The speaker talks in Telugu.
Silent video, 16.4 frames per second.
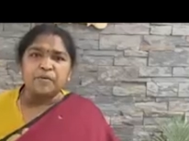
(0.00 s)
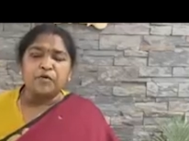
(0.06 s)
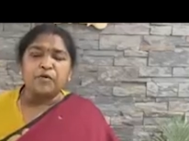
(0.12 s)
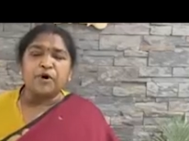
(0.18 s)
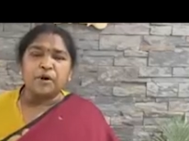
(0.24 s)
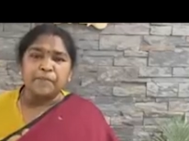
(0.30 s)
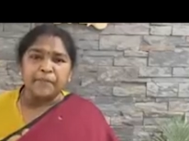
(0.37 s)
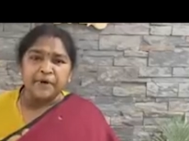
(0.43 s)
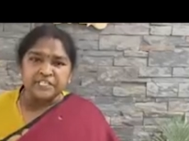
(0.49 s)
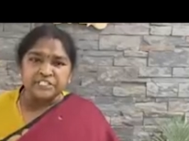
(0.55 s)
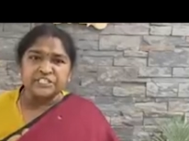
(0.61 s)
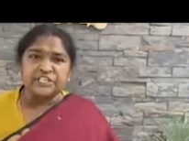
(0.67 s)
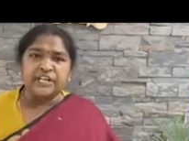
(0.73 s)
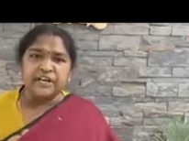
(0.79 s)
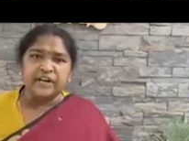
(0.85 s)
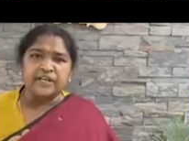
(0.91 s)
టైంలో ఒక
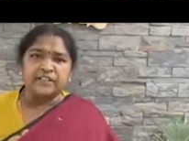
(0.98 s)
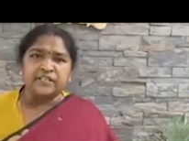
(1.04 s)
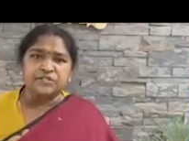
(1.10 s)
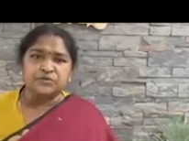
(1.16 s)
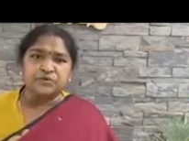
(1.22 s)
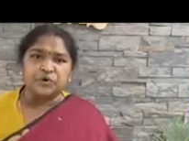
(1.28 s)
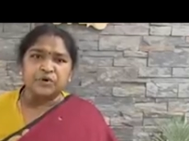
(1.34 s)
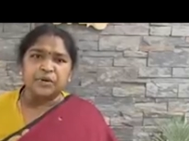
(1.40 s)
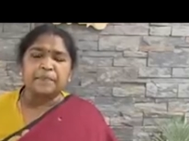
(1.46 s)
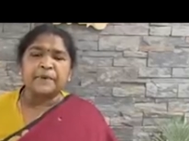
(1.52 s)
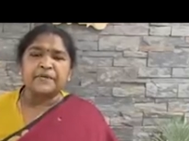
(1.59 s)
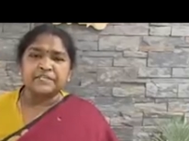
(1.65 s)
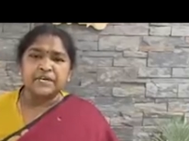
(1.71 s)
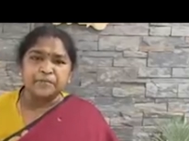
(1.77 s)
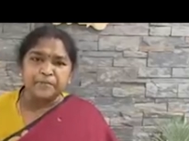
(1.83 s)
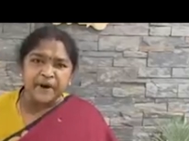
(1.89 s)
మంచి నిర్ణయం తీసుకొని
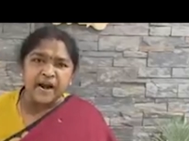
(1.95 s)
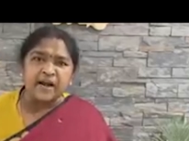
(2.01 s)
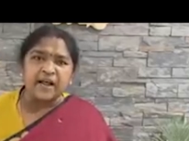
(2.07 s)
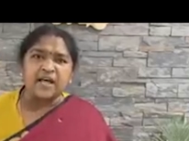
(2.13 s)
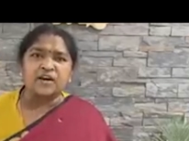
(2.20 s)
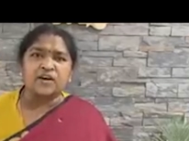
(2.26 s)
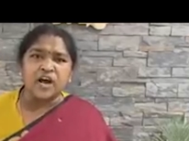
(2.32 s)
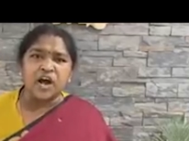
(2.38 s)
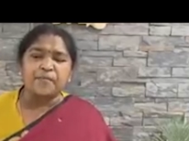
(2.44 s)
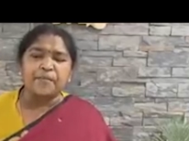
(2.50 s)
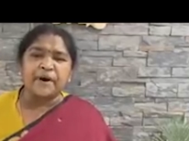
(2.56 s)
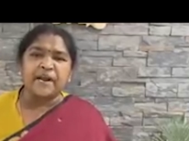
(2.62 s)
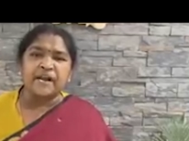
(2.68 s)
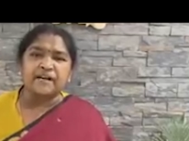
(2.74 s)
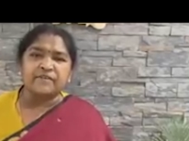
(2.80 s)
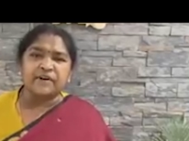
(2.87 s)
ప్రజల ప్రాణాలను
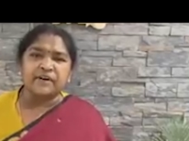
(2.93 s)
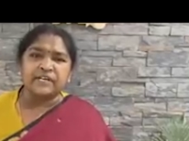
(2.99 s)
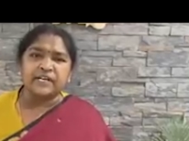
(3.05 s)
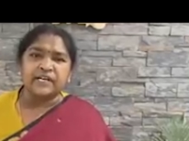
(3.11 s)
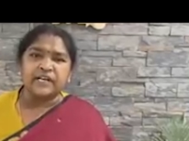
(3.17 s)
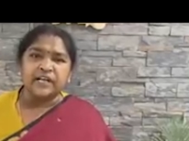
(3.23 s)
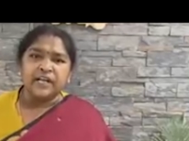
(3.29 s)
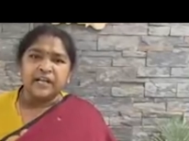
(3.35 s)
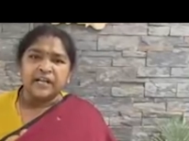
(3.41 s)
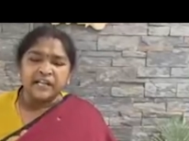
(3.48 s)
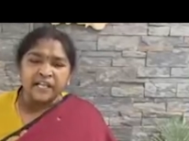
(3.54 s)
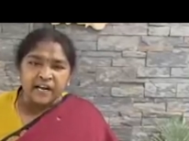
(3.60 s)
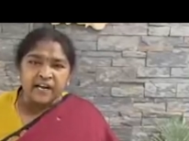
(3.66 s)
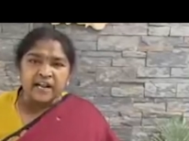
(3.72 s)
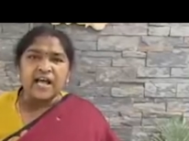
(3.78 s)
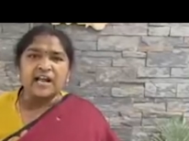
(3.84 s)
కాపాడేటువంటి
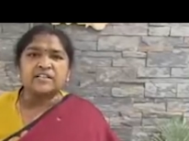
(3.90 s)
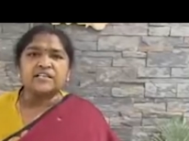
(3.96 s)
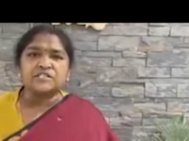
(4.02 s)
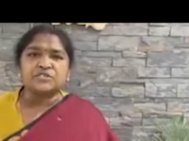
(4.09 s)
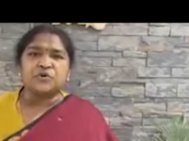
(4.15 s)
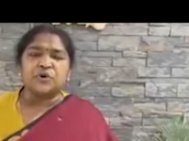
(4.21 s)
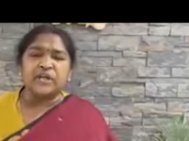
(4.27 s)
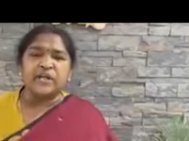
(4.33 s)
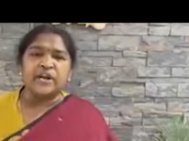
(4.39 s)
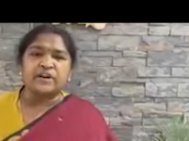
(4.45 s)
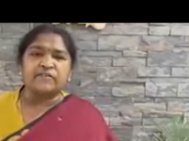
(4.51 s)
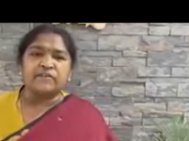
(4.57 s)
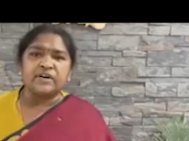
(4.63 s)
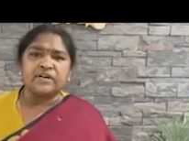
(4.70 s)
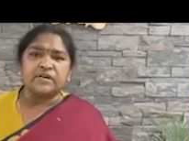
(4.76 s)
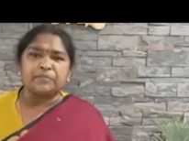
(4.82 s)
నిర్ణయాలు
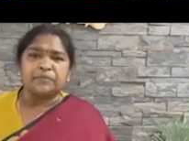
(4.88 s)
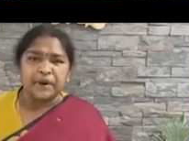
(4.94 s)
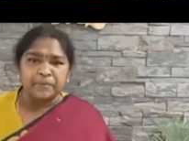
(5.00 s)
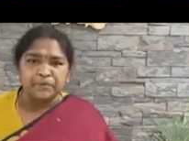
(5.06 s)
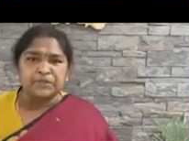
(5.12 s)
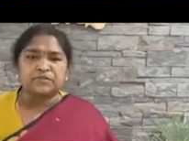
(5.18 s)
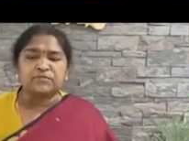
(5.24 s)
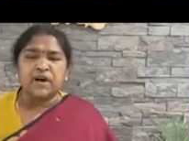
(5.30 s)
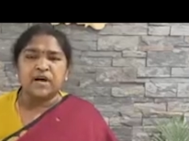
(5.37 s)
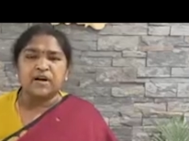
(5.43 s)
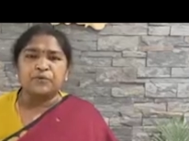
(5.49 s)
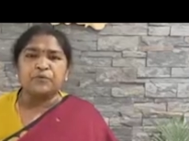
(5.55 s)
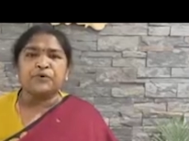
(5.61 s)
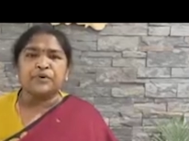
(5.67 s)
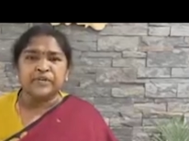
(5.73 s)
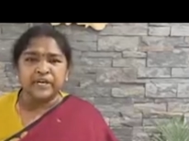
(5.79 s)
తీసుకోలేనటువంటి
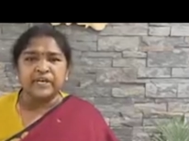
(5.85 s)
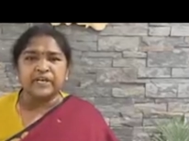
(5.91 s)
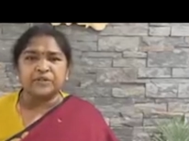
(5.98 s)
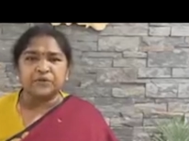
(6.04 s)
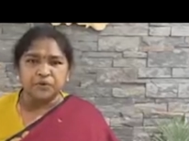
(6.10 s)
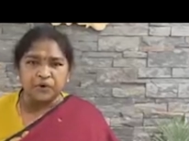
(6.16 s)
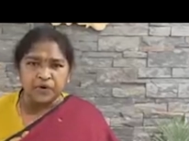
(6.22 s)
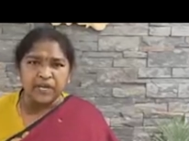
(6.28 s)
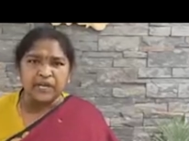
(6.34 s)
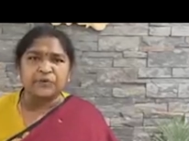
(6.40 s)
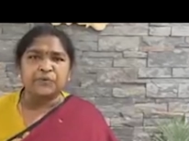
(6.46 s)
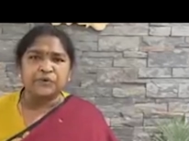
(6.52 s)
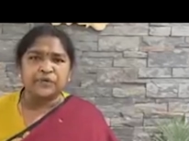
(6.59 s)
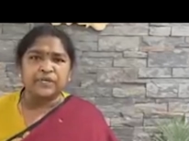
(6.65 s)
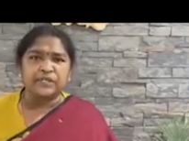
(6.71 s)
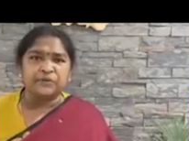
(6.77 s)
ప్రభుత్వాలు ఉంటే ఎందుకు
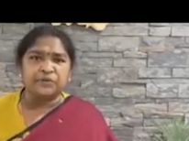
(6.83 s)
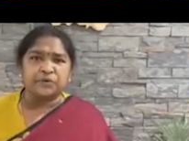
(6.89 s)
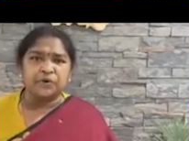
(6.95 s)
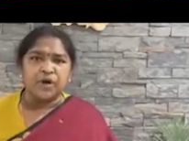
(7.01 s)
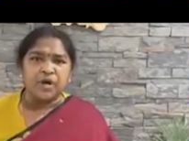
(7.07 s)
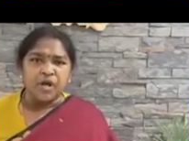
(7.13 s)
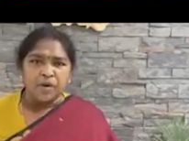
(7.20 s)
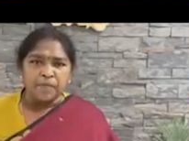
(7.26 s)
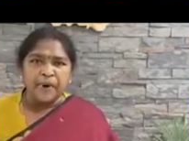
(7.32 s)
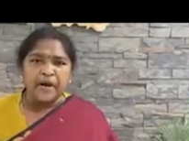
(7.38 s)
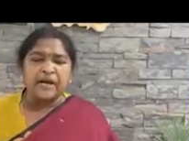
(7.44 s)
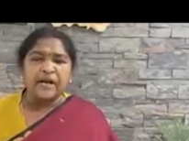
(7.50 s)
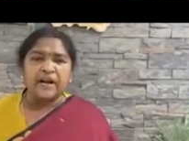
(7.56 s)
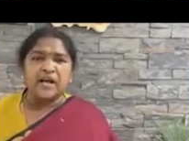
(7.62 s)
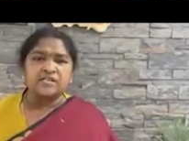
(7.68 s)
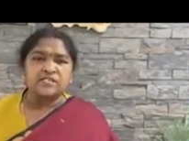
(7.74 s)
లేకుంటే ఎందుకు
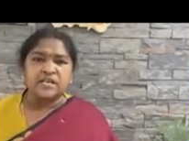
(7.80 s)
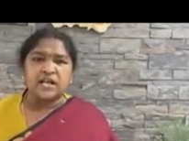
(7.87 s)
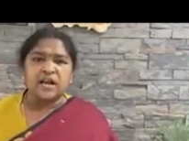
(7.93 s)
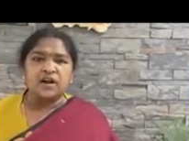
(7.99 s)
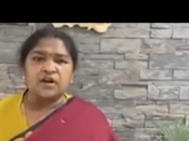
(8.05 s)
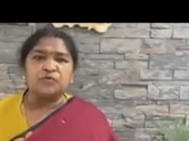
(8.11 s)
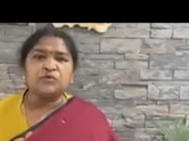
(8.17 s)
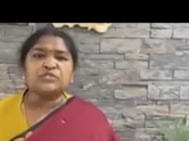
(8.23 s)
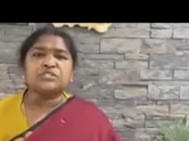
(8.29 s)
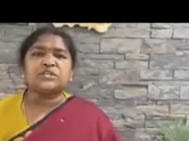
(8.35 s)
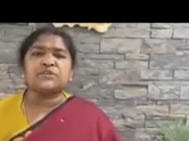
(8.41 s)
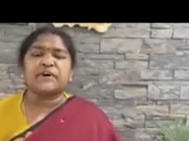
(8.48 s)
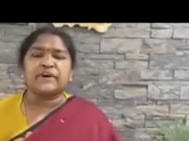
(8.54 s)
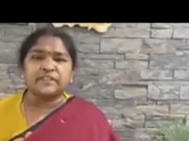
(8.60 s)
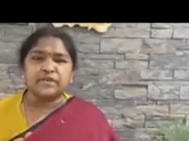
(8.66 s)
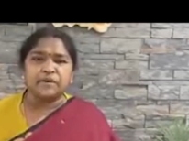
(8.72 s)
పక్క రాష్ట్రాలలో
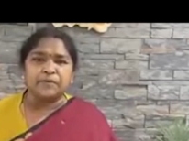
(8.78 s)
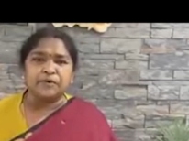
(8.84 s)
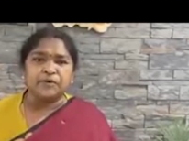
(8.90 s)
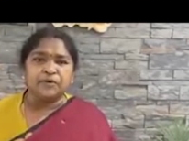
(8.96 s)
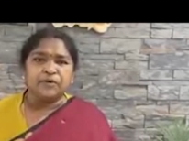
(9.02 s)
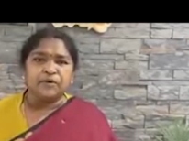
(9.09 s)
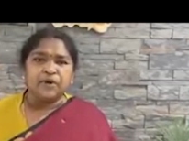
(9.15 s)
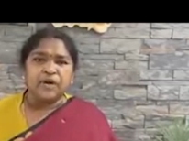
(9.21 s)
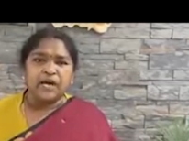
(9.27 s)
ఉచిత వైద్యము